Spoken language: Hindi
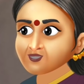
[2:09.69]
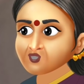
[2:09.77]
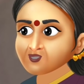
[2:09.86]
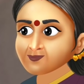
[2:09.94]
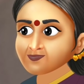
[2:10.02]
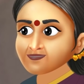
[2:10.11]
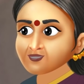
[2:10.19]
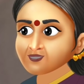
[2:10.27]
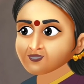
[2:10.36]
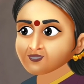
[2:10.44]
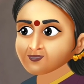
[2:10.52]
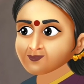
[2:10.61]
वहाँ ये
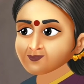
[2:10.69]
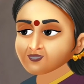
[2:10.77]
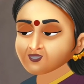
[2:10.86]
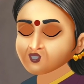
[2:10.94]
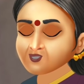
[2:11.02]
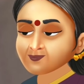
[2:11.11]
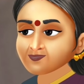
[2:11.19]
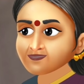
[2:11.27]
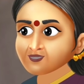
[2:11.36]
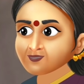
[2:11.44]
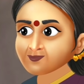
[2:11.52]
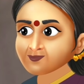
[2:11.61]
बच्चों वाली
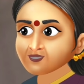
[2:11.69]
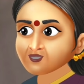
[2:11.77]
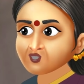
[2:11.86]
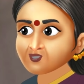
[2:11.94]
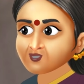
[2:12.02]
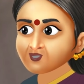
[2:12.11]
हरकतें मत करना